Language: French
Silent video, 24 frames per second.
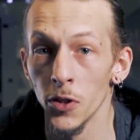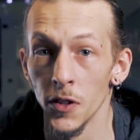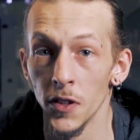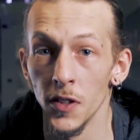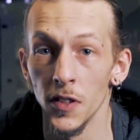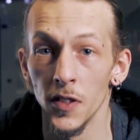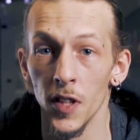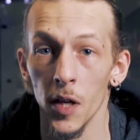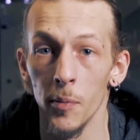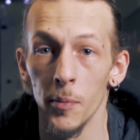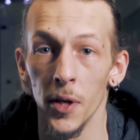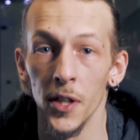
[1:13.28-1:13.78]
ce
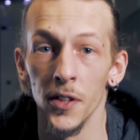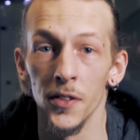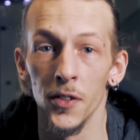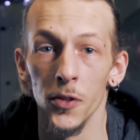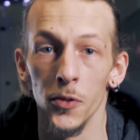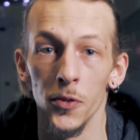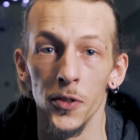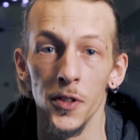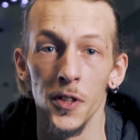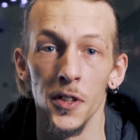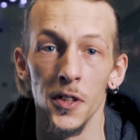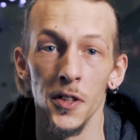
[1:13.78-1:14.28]
système a
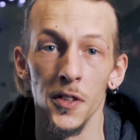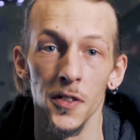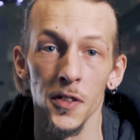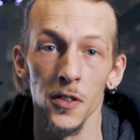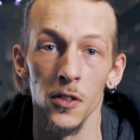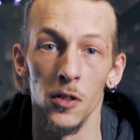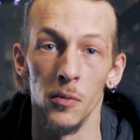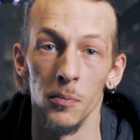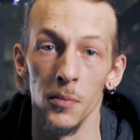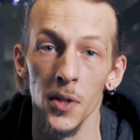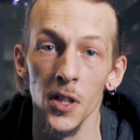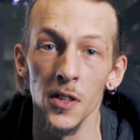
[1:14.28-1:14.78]
été
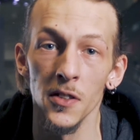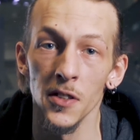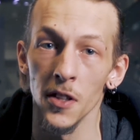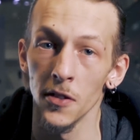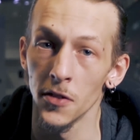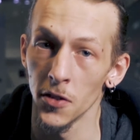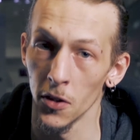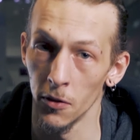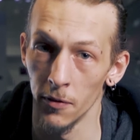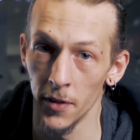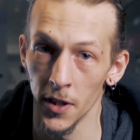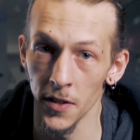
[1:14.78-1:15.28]
utilisé en
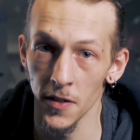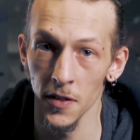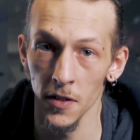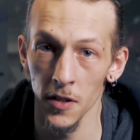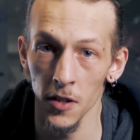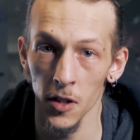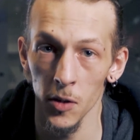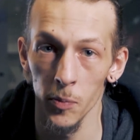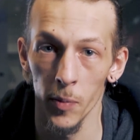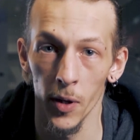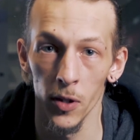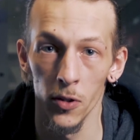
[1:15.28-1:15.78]

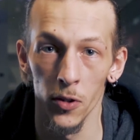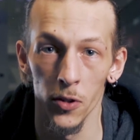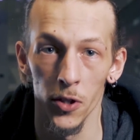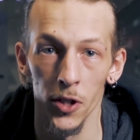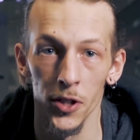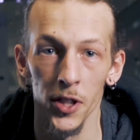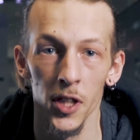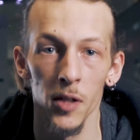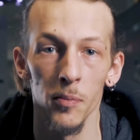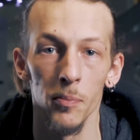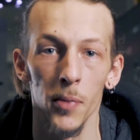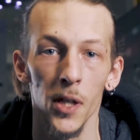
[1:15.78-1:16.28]
1725 par le
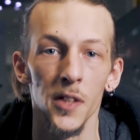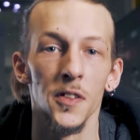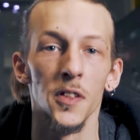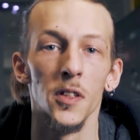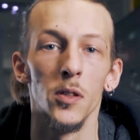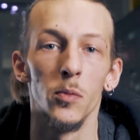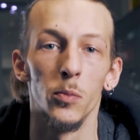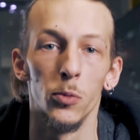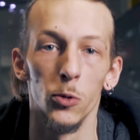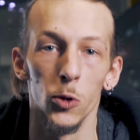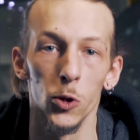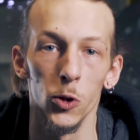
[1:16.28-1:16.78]
lyonnais
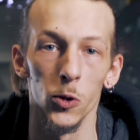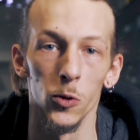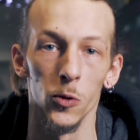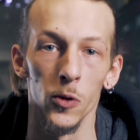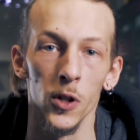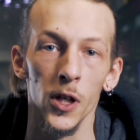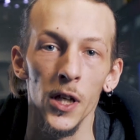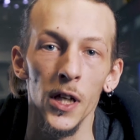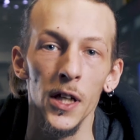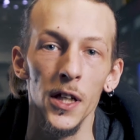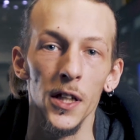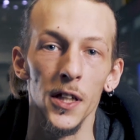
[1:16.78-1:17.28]
Basile Bouchon
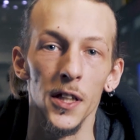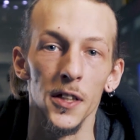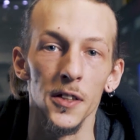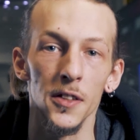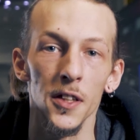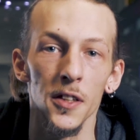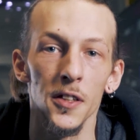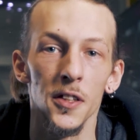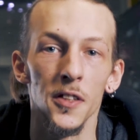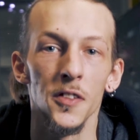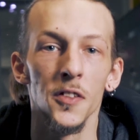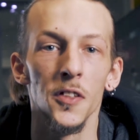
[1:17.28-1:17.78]
et
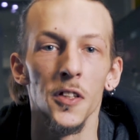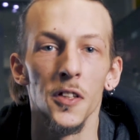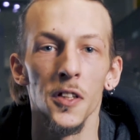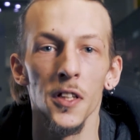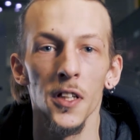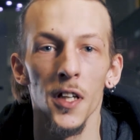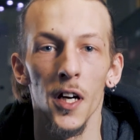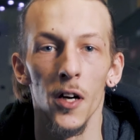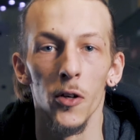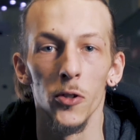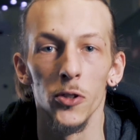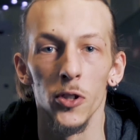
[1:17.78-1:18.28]
était
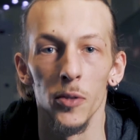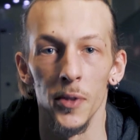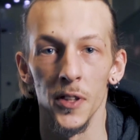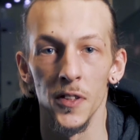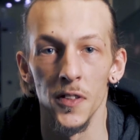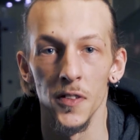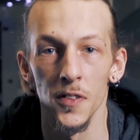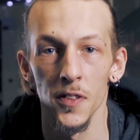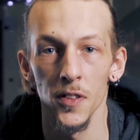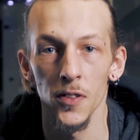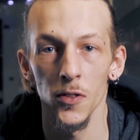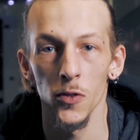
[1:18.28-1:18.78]
destiné à
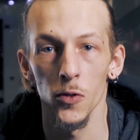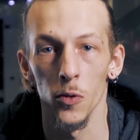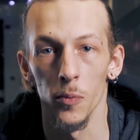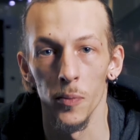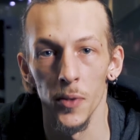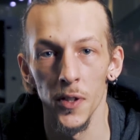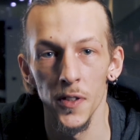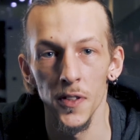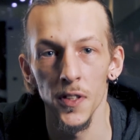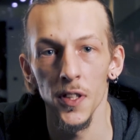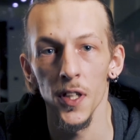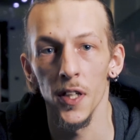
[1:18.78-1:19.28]
automatiser son
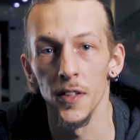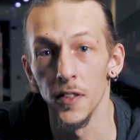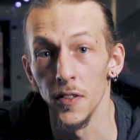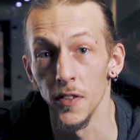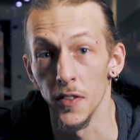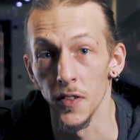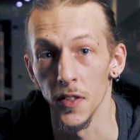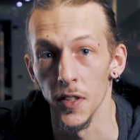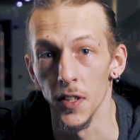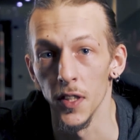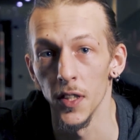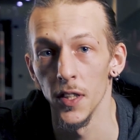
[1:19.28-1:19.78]
métier à
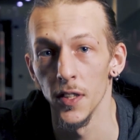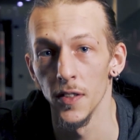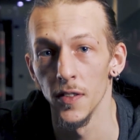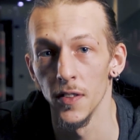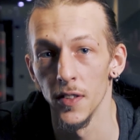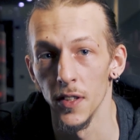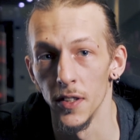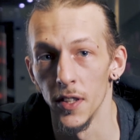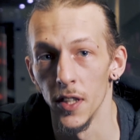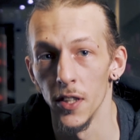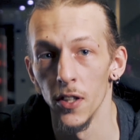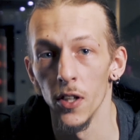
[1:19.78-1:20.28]
tisser.
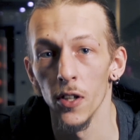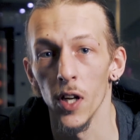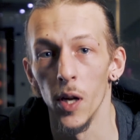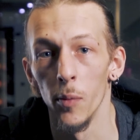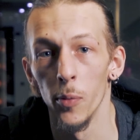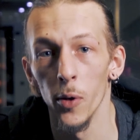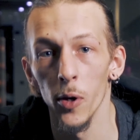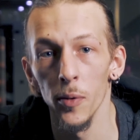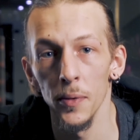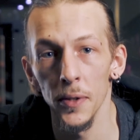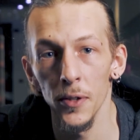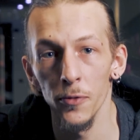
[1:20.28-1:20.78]
C'est d'ailleurs
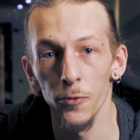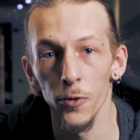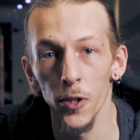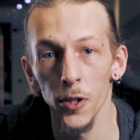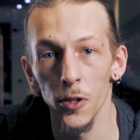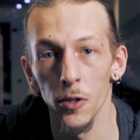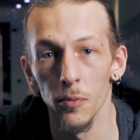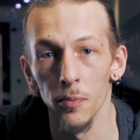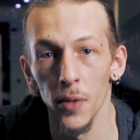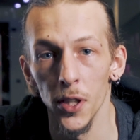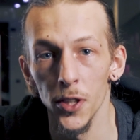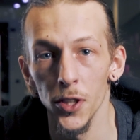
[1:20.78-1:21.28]
la première
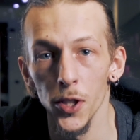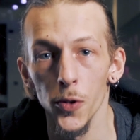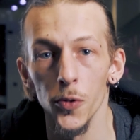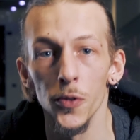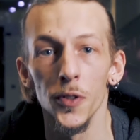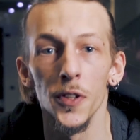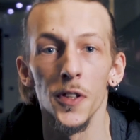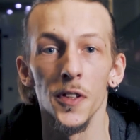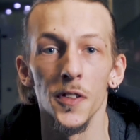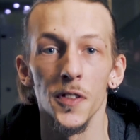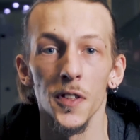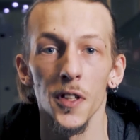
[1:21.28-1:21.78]
fois qu'une machine
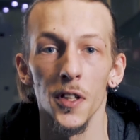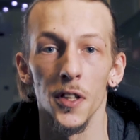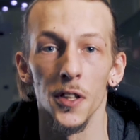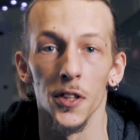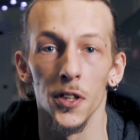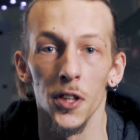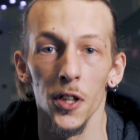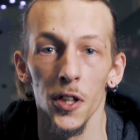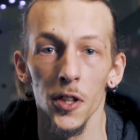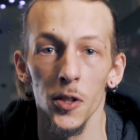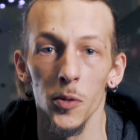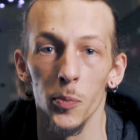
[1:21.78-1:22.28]
utilisait
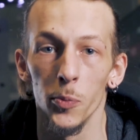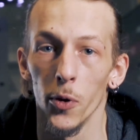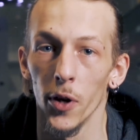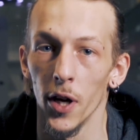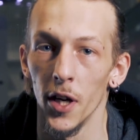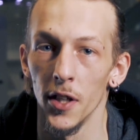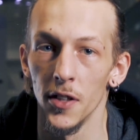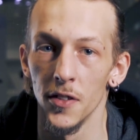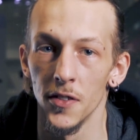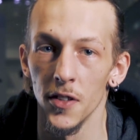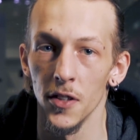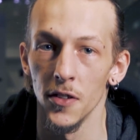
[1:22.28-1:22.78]
un code pour
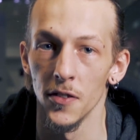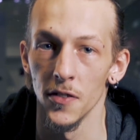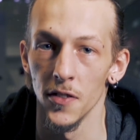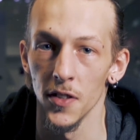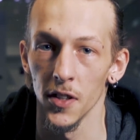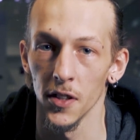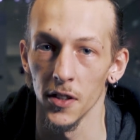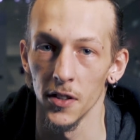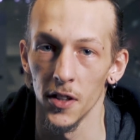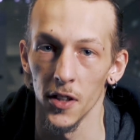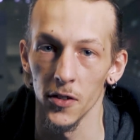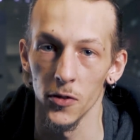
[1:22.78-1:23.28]
réaliser une
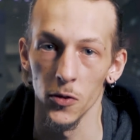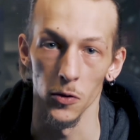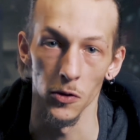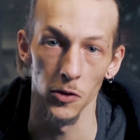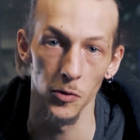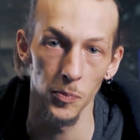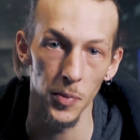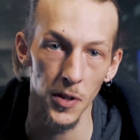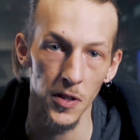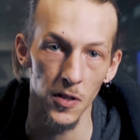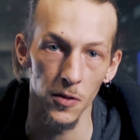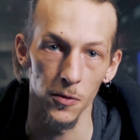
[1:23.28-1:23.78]
série d'actions
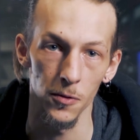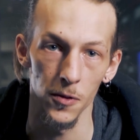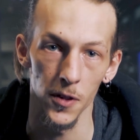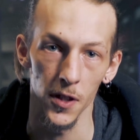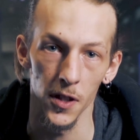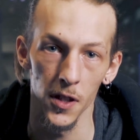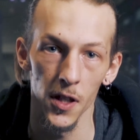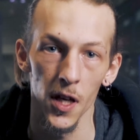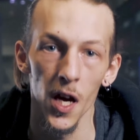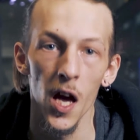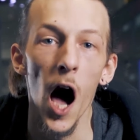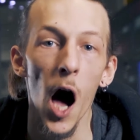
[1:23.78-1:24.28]
spécifiques.
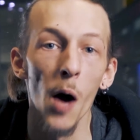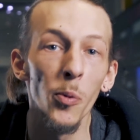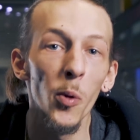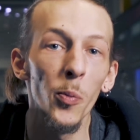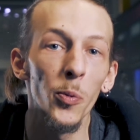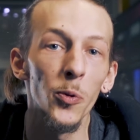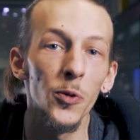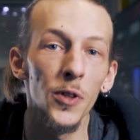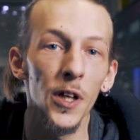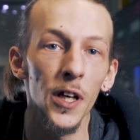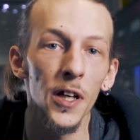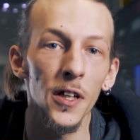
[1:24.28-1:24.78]
Un
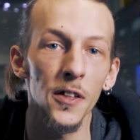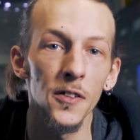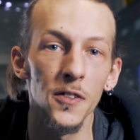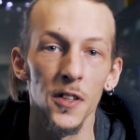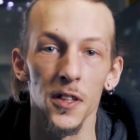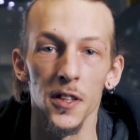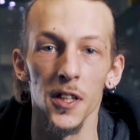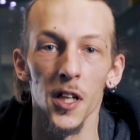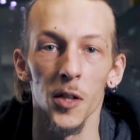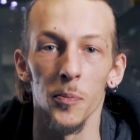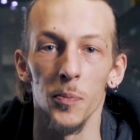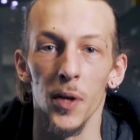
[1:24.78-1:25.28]
peu plus tard,
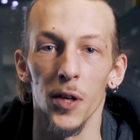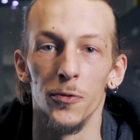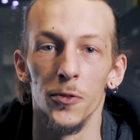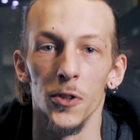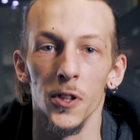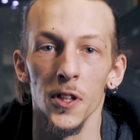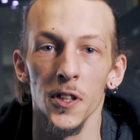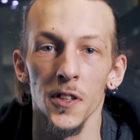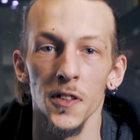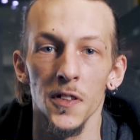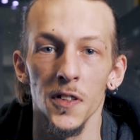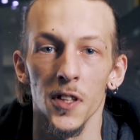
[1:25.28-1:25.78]
ces cartes
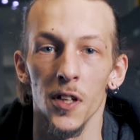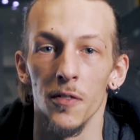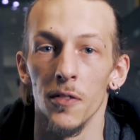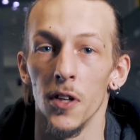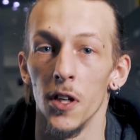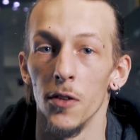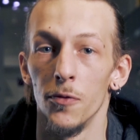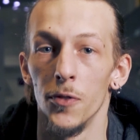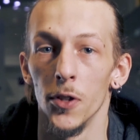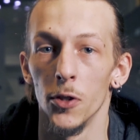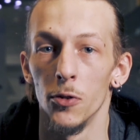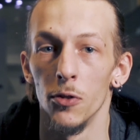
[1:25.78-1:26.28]
perforées
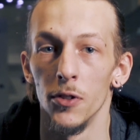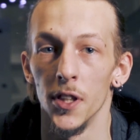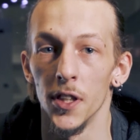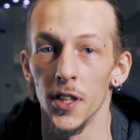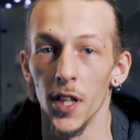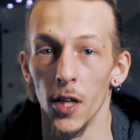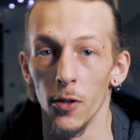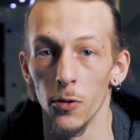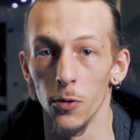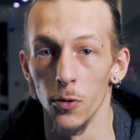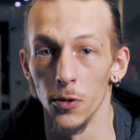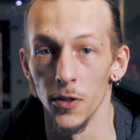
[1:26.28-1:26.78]
servaient à effectuer des
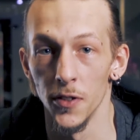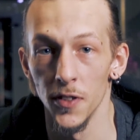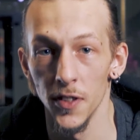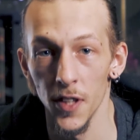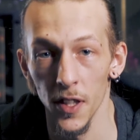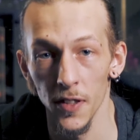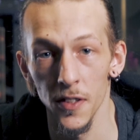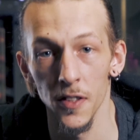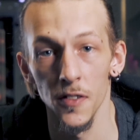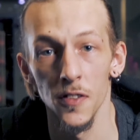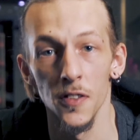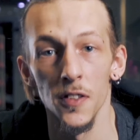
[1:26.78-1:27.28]
calculs
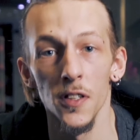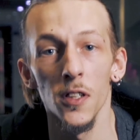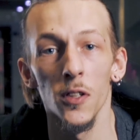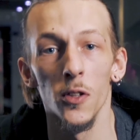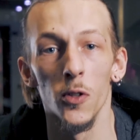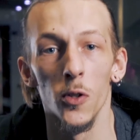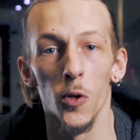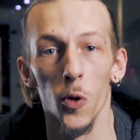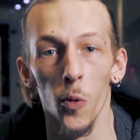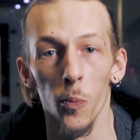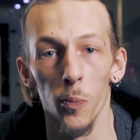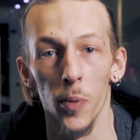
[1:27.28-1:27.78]
statistiques
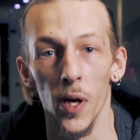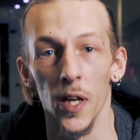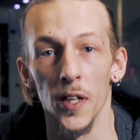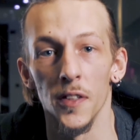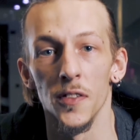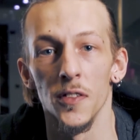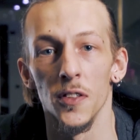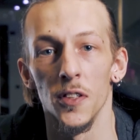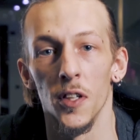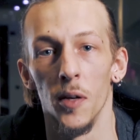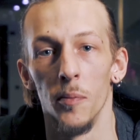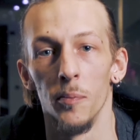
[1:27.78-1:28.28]

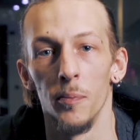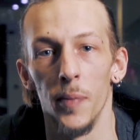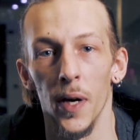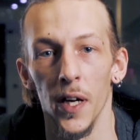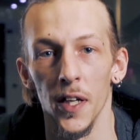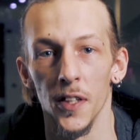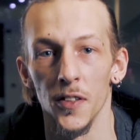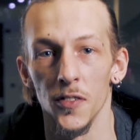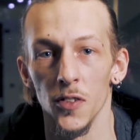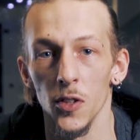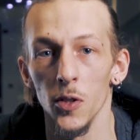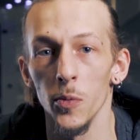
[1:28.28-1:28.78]
complexes, comme
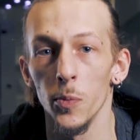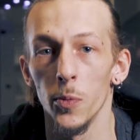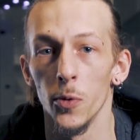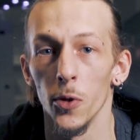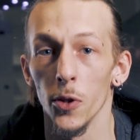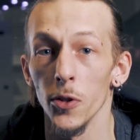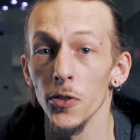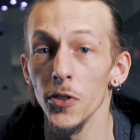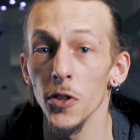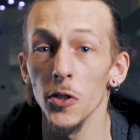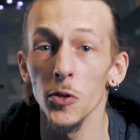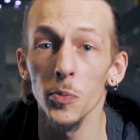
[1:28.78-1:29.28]
par exemple
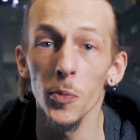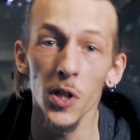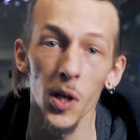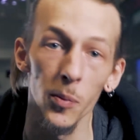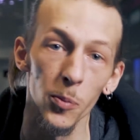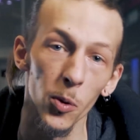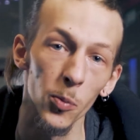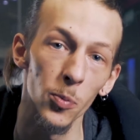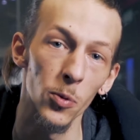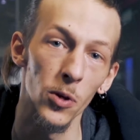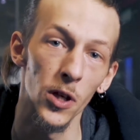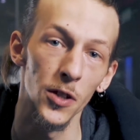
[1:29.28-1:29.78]
le recensement de
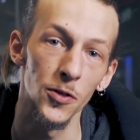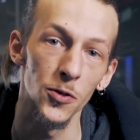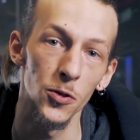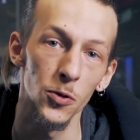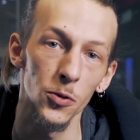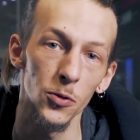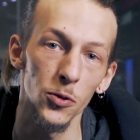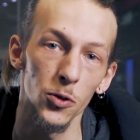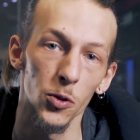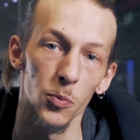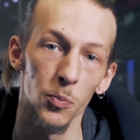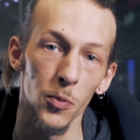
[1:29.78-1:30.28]
la
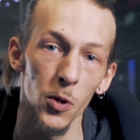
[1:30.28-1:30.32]
population de